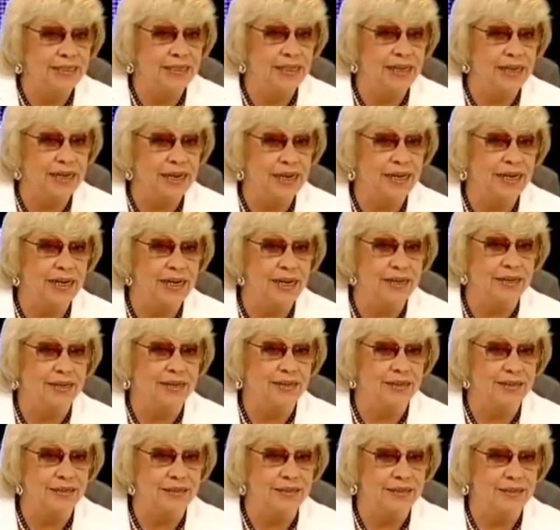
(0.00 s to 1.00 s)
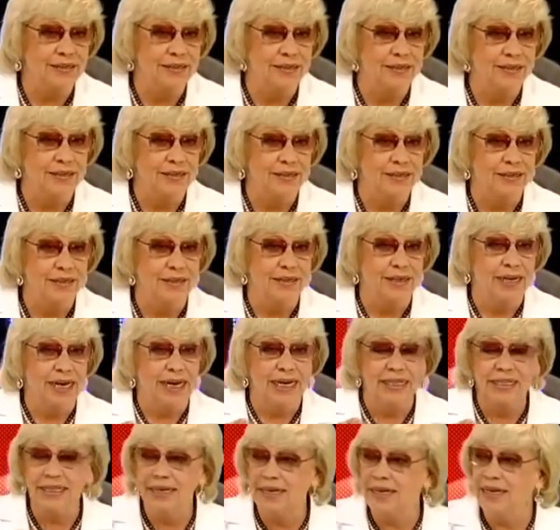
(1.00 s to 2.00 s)
короля
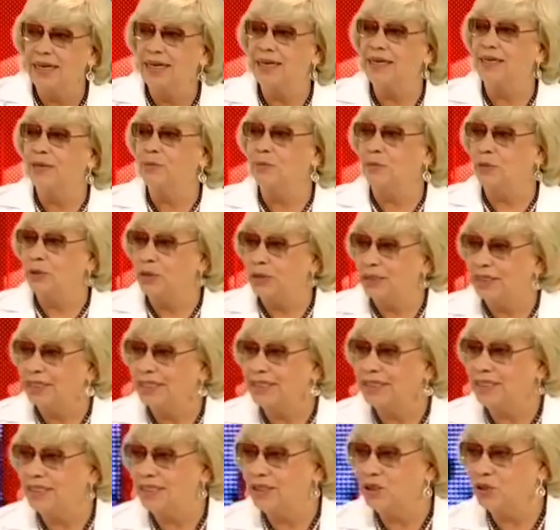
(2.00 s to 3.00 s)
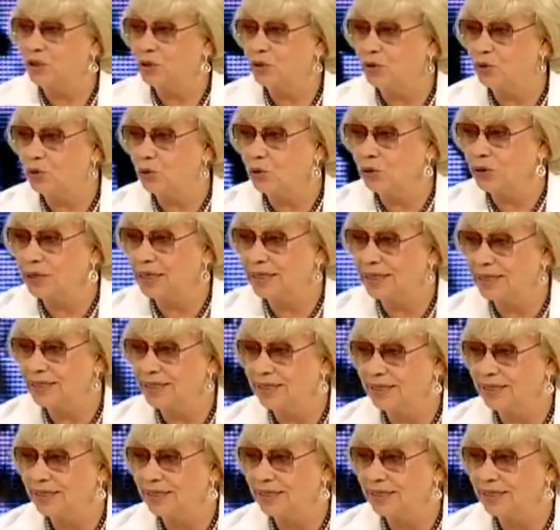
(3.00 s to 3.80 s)
Англия будет идти еще долго.